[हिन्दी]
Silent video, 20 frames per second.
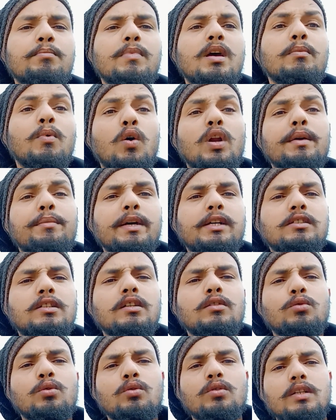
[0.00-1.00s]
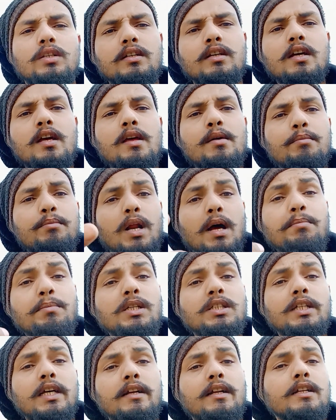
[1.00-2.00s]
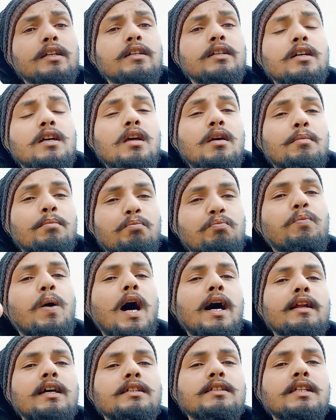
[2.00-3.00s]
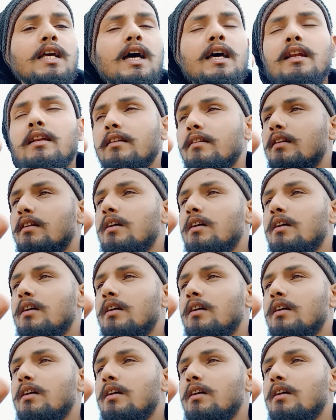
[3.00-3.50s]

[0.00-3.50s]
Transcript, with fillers: मेमोरी विकसित होगी ब्रह्मचर्य बारह साल